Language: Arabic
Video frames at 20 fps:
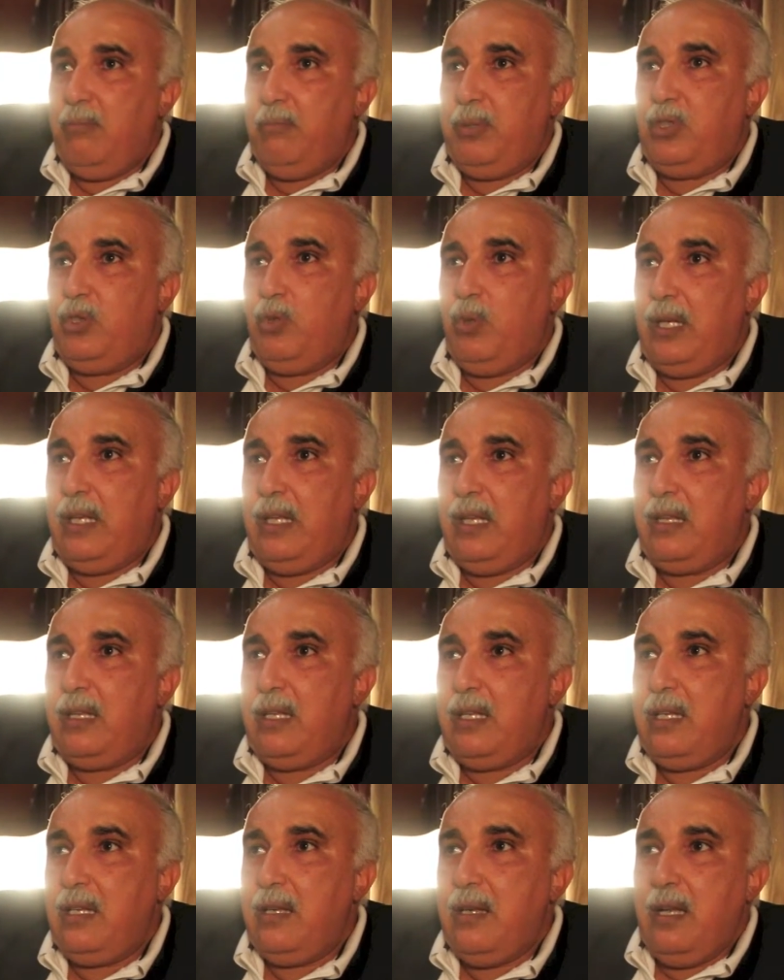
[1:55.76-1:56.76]
بالدول
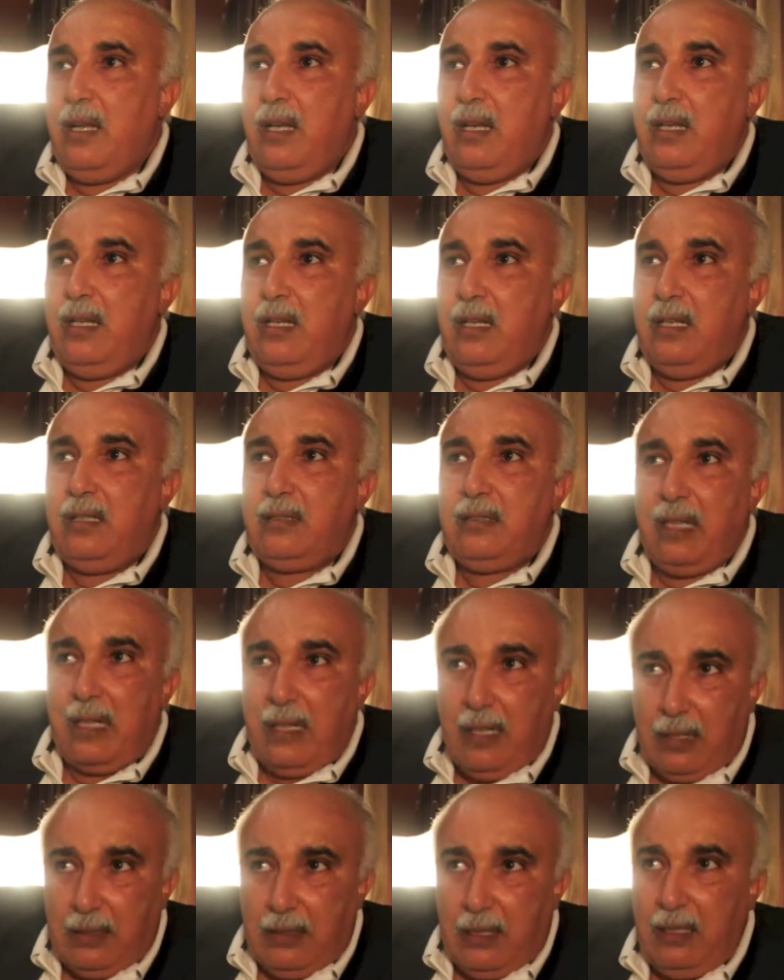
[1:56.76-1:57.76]
هذه آه،
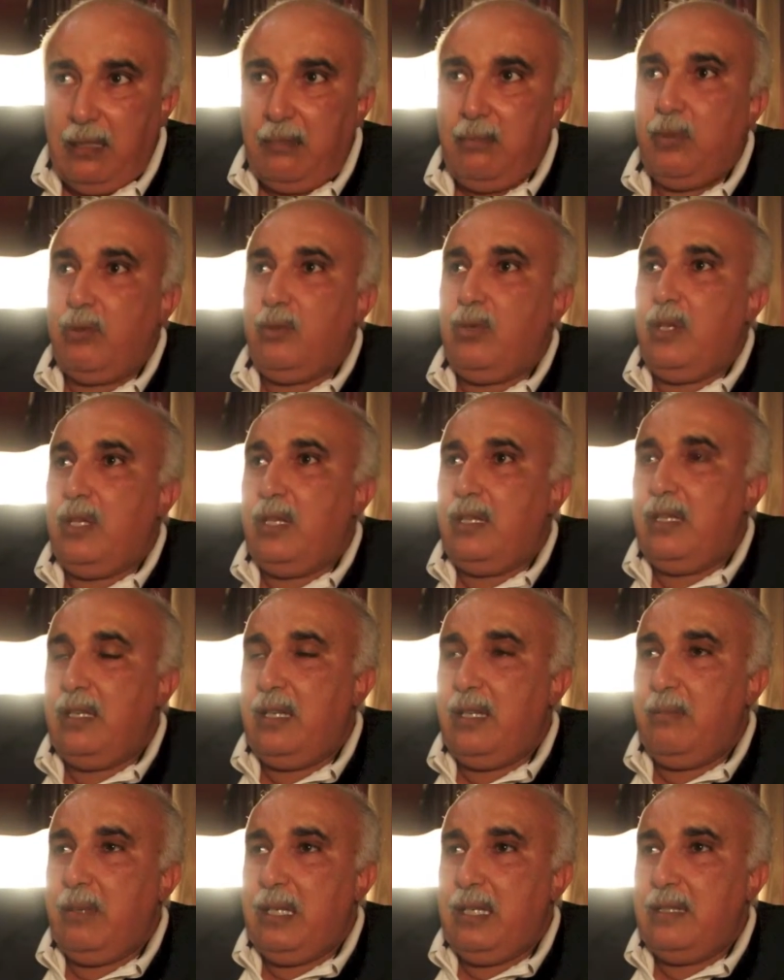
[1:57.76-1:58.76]
تطرقنا للموضوع
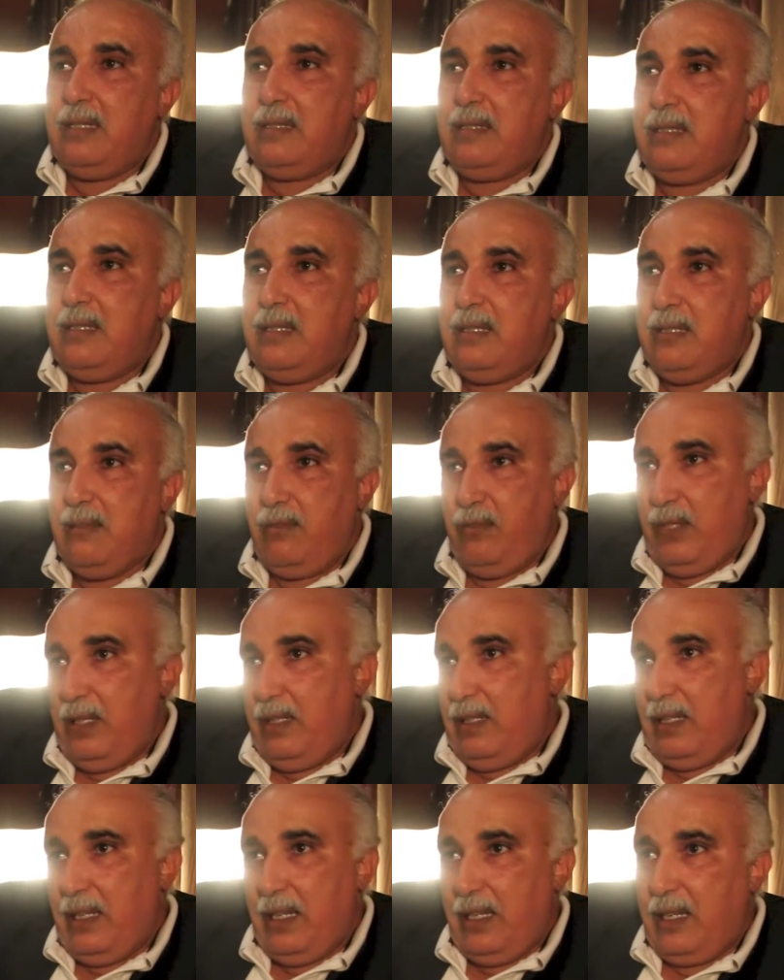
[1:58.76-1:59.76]
هذا مع سي في
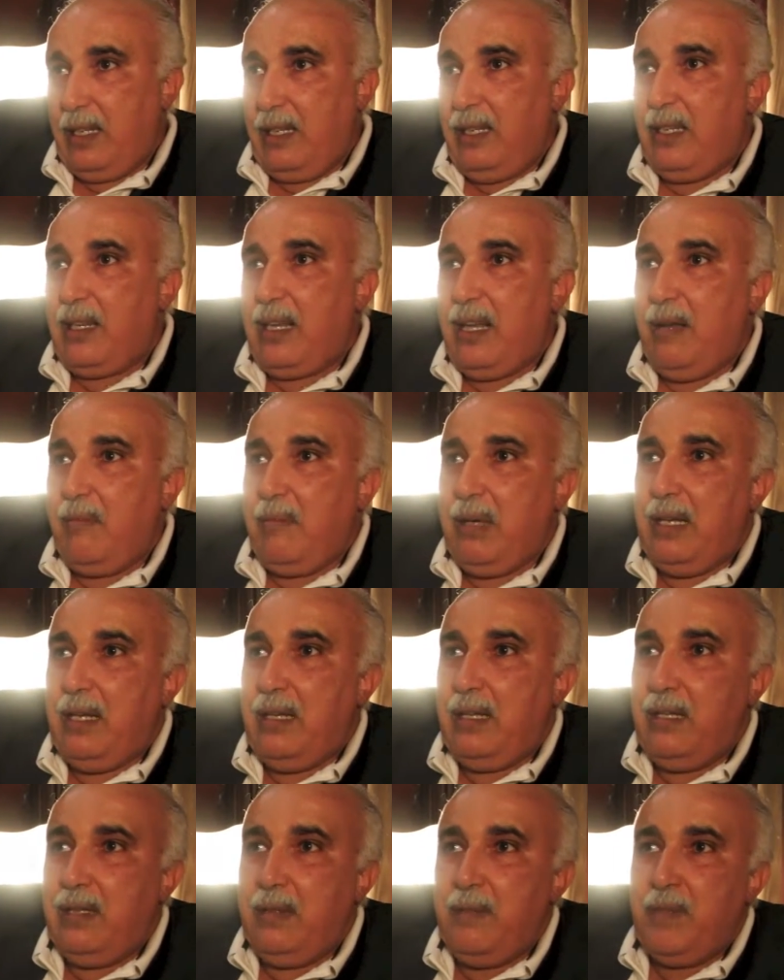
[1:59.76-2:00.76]
الاخر لقاء
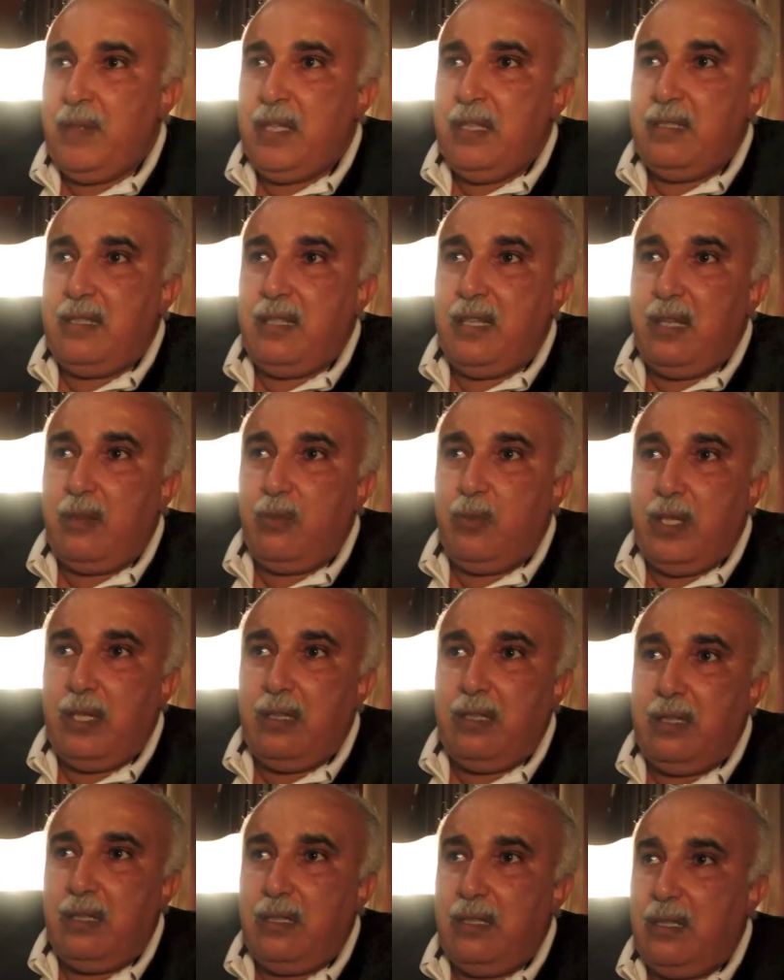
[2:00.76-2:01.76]
مع سي
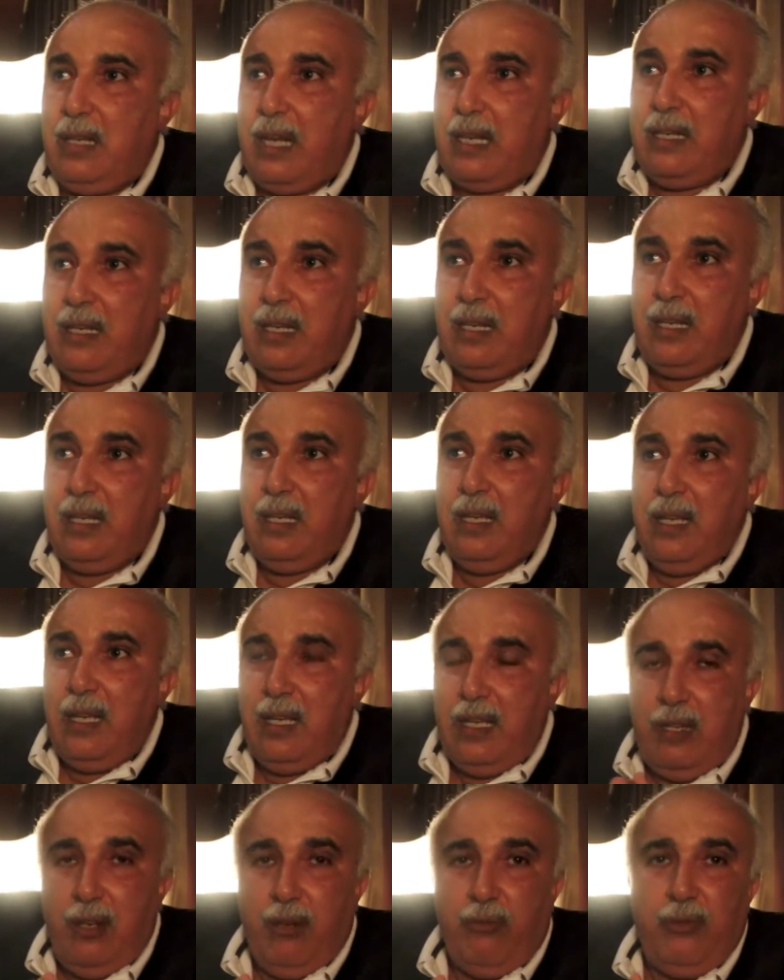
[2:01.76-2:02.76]
رضوان عياره
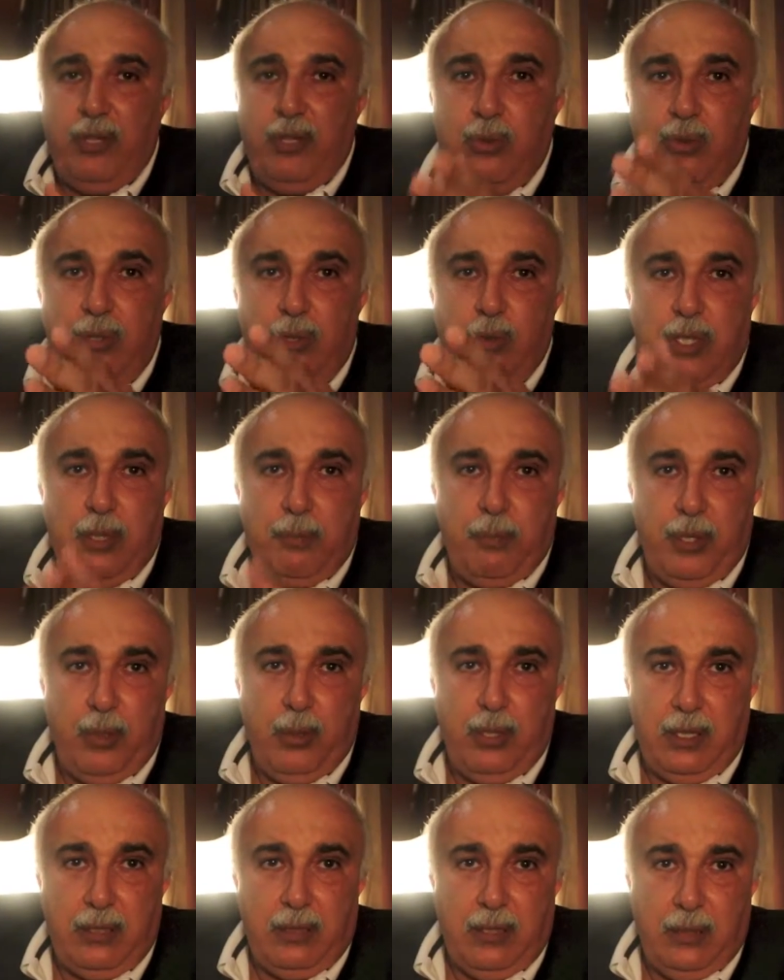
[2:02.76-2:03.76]
يلون اون دو سي
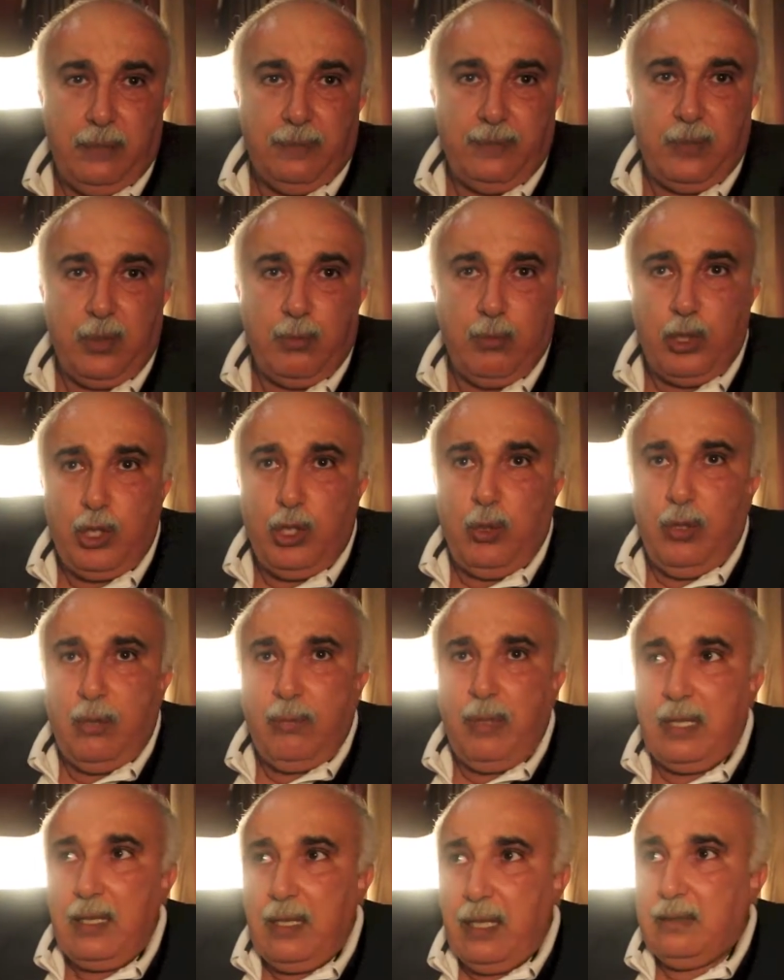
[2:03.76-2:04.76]
بريوريتي مش هو
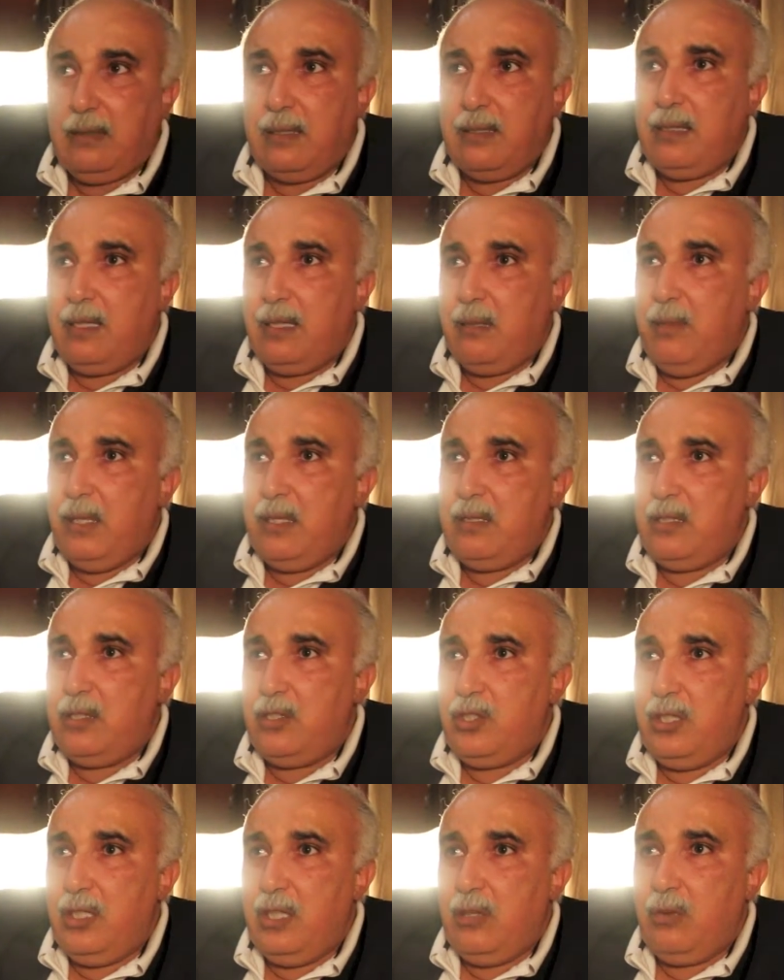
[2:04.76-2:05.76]
برك حتى سي خميس
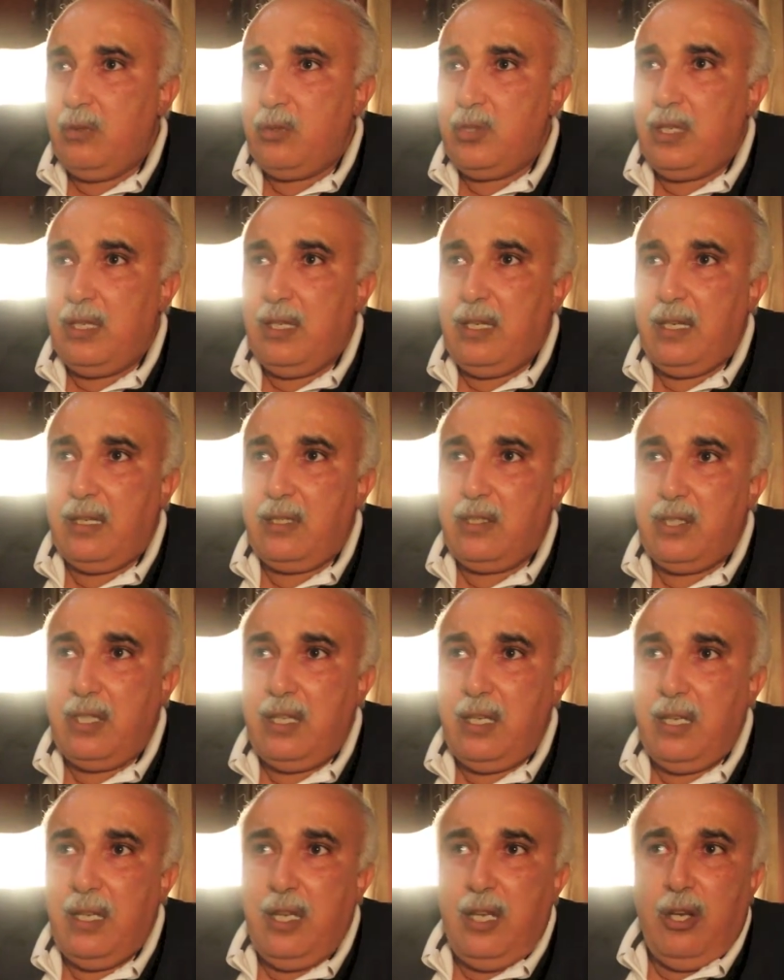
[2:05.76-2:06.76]
الجناوي وزير
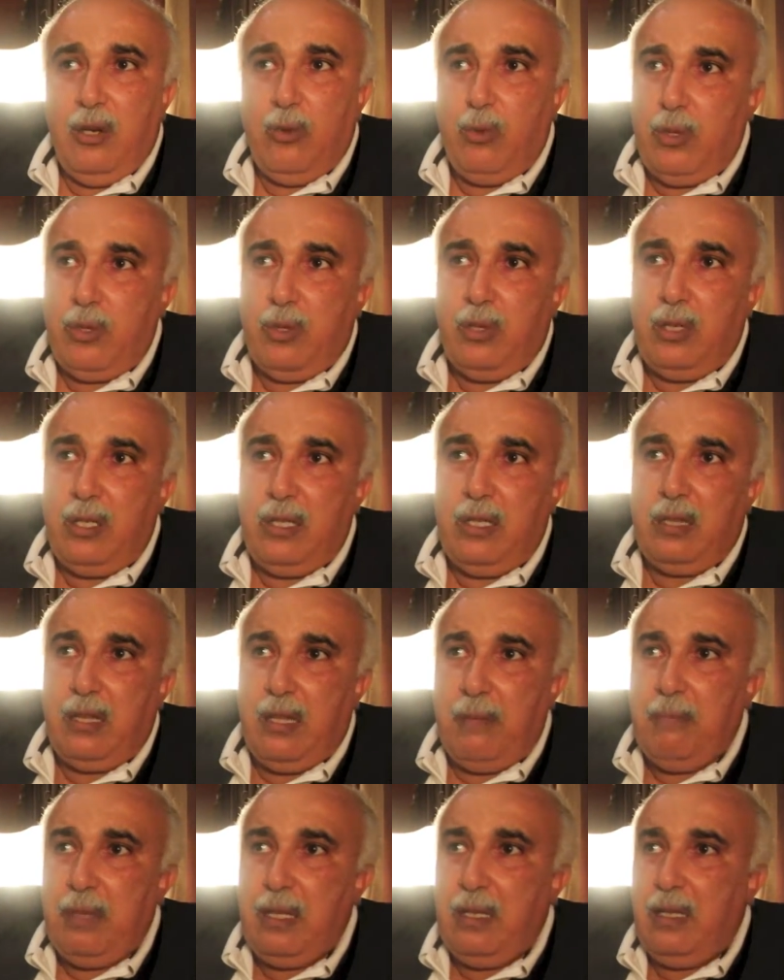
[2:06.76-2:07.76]
الخارجيه ويظهر لي
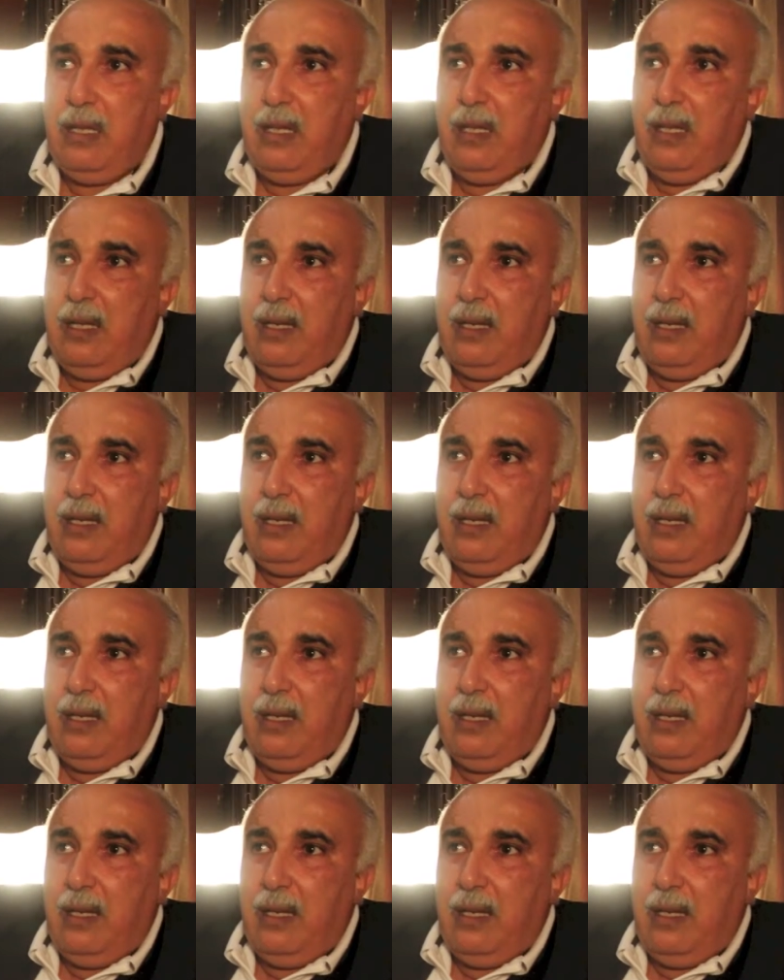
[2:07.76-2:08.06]
ثم آه،